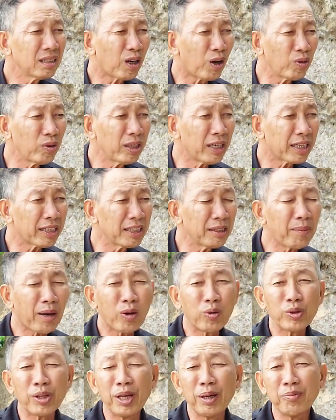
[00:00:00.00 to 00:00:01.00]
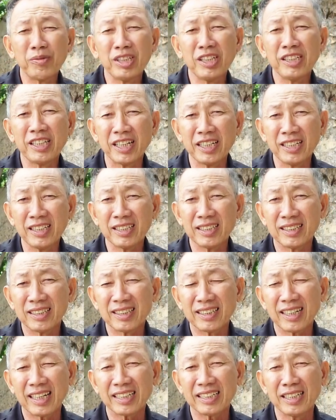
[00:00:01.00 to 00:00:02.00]
ngộ đó hàng cái màu nhiệm như vậy
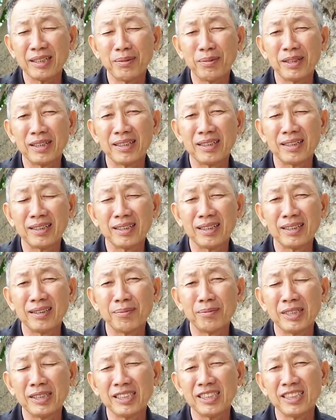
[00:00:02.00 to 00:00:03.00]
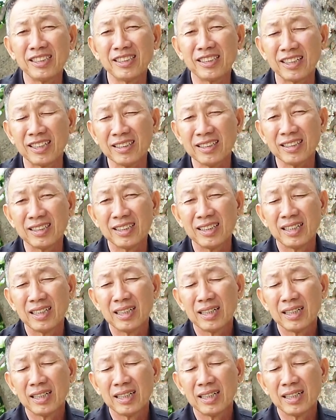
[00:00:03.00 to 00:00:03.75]
hàng chi mình mình tin tưởng